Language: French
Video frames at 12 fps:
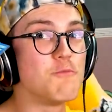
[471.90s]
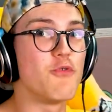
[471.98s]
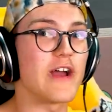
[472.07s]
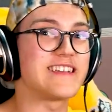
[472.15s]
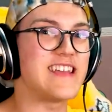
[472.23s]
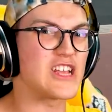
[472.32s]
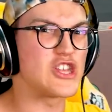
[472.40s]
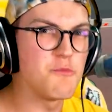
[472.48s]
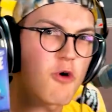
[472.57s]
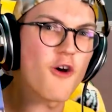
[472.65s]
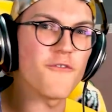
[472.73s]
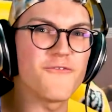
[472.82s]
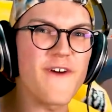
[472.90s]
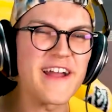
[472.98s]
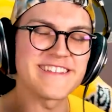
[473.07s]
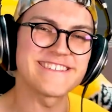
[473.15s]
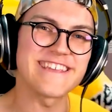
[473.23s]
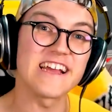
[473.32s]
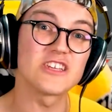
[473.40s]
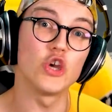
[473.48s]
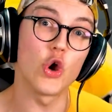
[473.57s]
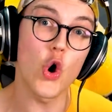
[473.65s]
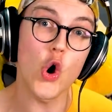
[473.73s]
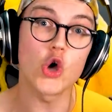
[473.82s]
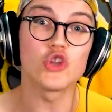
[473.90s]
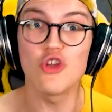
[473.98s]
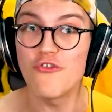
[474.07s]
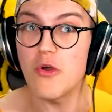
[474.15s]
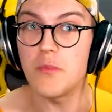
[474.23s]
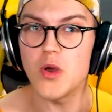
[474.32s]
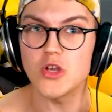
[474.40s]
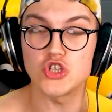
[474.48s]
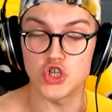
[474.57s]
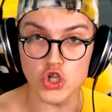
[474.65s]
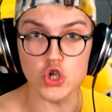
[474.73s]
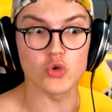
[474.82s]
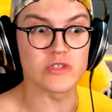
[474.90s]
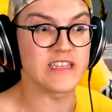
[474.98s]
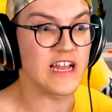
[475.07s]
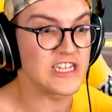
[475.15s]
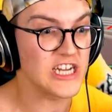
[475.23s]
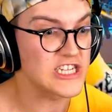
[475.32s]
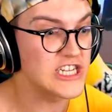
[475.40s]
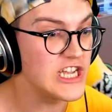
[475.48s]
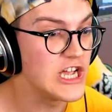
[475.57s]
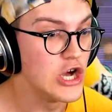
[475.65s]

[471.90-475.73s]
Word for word: pour exactement 25 euros de v Je te conseille d'aller chercher